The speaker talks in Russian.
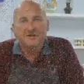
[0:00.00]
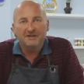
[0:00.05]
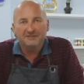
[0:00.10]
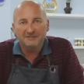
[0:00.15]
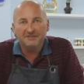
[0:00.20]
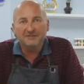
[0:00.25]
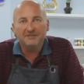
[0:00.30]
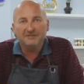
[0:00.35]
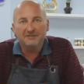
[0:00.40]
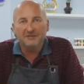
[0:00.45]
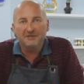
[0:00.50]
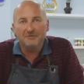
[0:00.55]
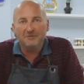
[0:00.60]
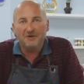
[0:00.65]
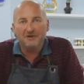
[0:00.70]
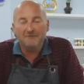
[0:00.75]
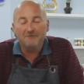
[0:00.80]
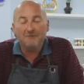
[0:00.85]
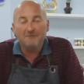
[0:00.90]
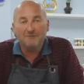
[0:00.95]
Зрители
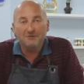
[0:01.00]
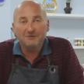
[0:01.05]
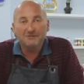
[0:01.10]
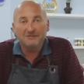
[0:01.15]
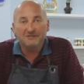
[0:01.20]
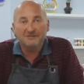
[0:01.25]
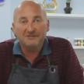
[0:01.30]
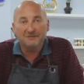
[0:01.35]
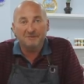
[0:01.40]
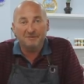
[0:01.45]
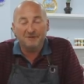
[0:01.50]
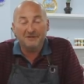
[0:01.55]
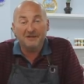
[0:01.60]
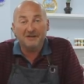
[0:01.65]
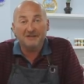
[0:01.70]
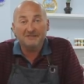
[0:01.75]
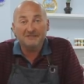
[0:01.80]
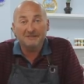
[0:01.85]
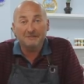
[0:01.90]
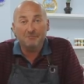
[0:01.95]
моего возраста
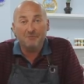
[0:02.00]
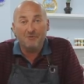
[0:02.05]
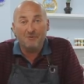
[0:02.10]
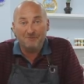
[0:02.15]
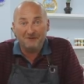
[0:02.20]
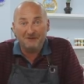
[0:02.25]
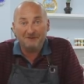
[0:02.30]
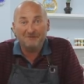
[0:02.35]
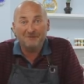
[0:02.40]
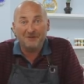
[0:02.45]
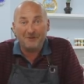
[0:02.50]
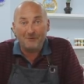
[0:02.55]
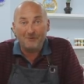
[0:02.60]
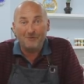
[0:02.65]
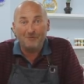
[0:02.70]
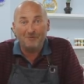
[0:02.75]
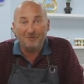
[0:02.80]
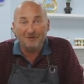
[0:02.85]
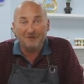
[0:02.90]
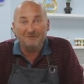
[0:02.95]
прекрасно помнят
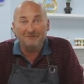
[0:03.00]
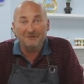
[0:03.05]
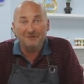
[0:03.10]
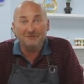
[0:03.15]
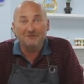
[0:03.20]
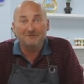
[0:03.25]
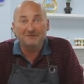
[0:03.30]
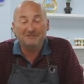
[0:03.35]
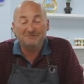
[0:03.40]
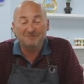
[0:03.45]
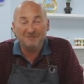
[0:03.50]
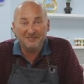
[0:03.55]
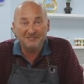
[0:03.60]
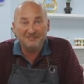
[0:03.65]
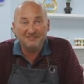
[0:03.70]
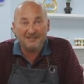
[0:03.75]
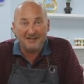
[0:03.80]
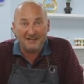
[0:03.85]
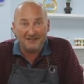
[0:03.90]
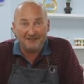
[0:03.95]
вторую половину
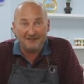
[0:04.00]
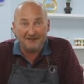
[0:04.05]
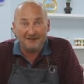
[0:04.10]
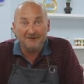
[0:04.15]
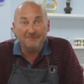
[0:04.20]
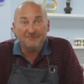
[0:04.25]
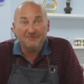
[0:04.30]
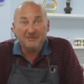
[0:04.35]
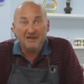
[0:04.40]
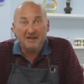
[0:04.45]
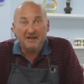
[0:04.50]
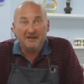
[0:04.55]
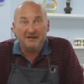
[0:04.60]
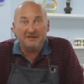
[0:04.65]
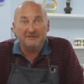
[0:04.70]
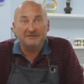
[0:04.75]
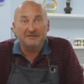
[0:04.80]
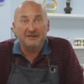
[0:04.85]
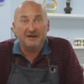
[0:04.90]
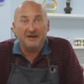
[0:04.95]
80-х,
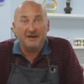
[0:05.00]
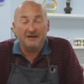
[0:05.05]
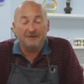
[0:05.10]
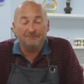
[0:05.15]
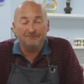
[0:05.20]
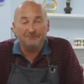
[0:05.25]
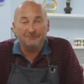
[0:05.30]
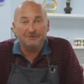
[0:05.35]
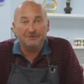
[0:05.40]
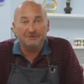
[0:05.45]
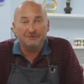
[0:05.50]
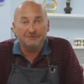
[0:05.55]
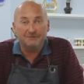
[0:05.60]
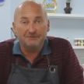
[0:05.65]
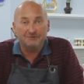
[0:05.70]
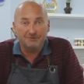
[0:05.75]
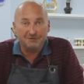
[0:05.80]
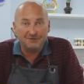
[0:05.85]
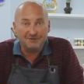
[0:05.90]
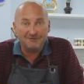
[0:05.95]
когда
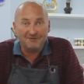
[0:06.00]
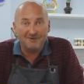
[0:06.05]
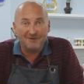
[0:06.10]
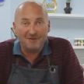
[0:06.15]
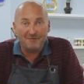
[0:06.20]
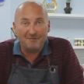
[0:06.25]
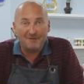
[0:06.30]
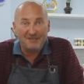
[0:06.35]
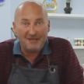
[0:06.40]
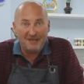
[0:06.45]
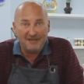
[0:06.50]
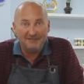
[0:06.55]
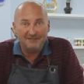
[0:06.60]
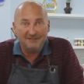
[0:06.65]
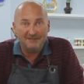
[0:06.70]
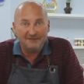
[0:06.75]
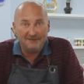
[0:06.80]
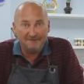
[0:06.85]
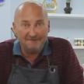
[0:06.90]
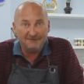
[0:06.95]
существовало
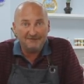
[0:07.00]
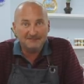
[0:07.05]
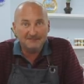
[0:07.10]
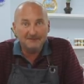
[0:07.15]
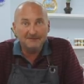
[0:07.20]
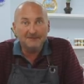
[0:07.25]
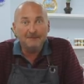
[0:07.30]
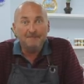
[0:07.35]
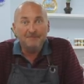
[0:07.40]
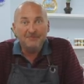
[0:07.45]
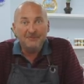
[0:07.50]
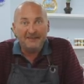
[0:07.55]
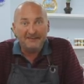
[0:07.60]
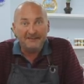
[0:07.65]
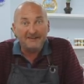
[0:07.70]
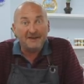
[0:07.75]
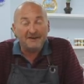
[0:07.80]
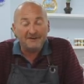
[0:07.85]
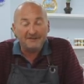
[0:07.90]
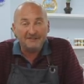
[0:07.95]
понятие дефицит,
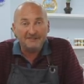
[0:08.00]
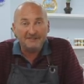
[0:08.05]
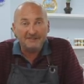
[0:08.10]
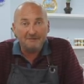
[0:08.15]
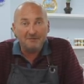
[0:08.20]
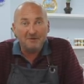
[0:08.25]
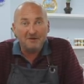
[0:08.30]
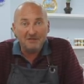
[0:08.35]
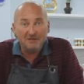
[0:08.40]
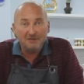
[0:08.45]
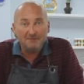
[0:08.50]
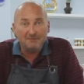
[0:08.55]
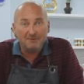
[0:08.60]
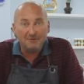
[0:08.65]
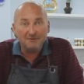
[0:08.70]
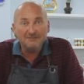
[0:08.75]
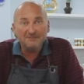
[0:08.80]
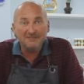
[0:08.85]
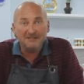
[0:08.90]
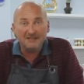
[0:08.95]
и дарницкий балык
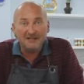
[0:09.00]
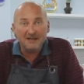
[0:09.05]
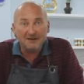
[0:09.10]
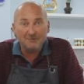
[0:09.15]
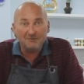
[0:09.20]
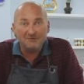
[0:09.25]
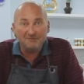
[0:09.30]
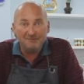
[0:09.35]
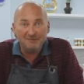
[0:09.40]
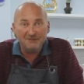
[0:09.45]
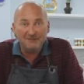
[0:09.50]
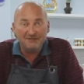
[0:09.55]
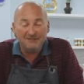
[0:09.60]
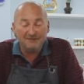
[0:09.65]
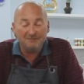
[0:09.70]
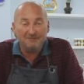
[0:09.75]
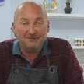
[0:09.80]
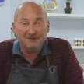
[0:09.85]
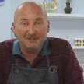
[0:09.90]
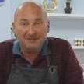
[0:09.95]
просто так купить
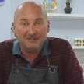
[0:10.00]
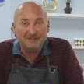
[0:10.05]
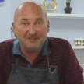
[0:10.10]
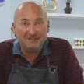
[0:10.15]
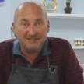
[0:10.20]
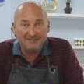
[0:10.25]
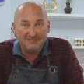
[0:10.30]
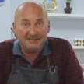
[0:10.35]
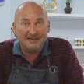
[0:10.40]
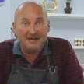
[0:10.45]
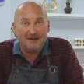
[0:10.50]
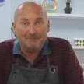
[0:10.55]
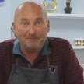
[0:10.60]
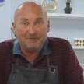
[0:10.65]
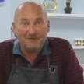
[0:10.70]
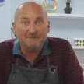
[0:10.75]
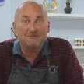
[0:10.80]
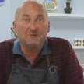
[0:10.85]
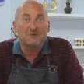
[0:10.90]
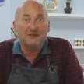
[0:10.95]
не, было нельзя.
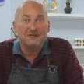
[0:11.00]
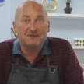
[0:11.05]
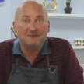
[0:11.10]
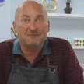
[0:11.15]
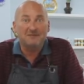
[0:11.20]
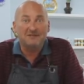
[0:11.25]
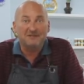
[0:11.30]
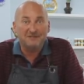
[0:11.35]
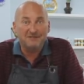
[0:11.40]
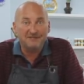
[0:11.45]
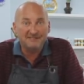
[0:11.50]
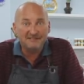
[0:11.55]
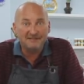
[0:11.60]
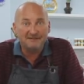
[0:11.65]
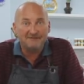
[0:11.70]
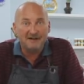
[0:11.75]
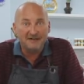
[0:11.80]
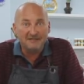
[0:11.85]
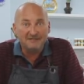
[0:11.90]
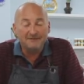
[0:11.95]
Его надо было
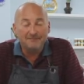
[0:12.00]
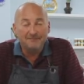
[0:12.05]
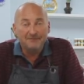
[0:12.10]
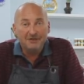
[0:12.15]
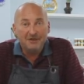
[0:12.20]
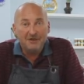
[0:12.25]
доставать.